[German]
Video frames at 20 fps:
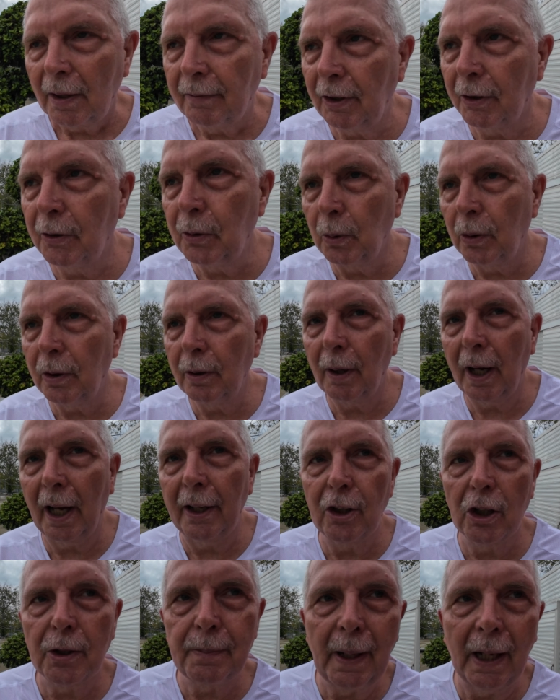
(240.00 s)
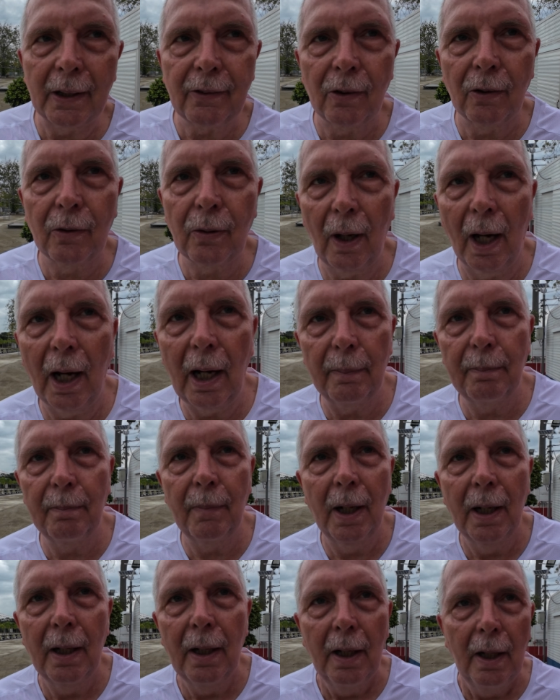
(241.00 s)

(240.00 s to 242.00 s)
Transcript: versuche keine Schmerzen zu haben